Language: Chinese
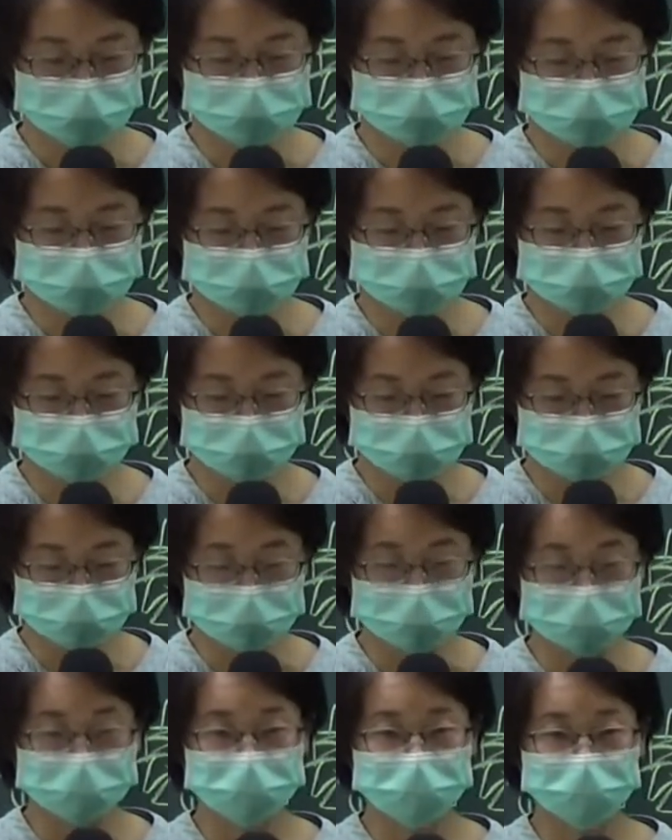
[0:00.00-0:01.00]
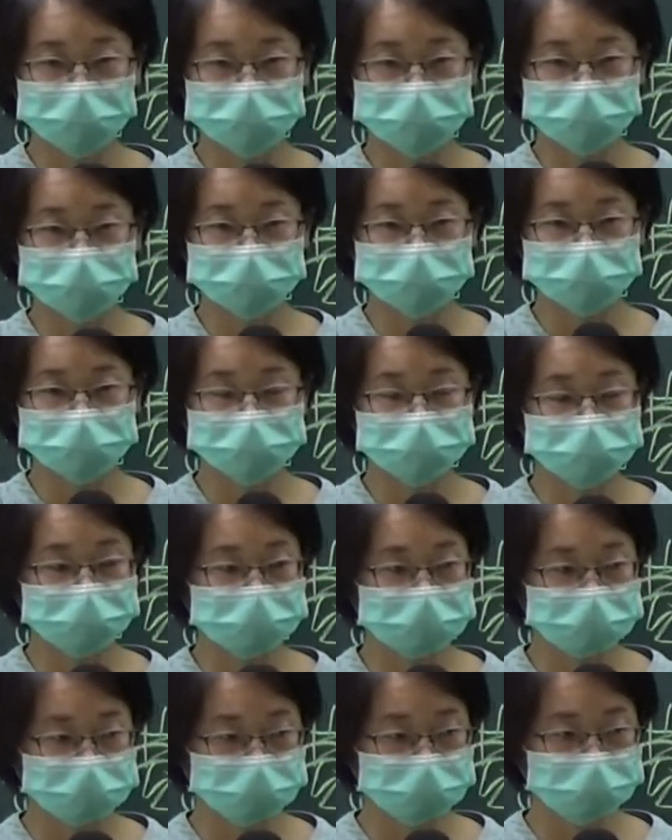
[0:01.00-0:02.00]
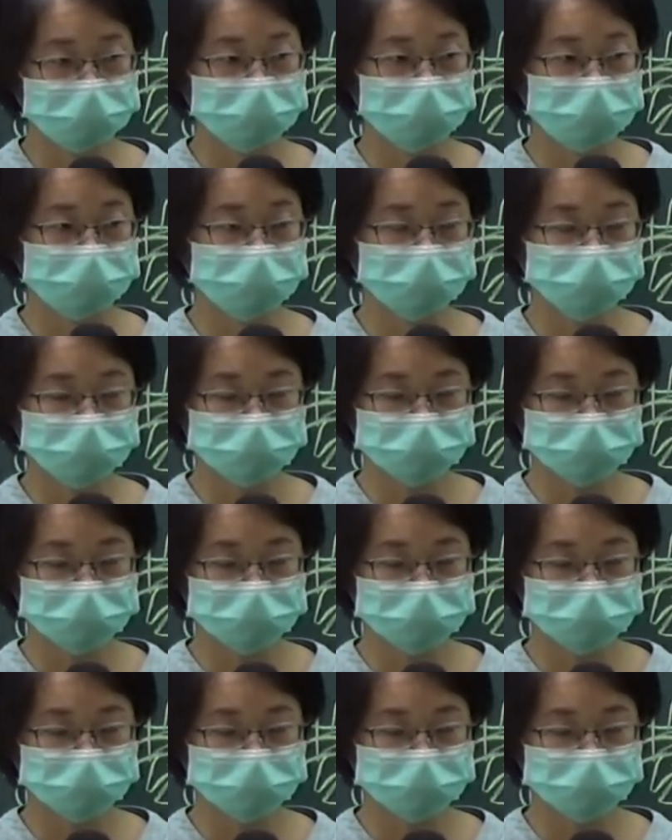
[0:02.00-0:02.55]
运点交货归买方，买方付运费、进货费用。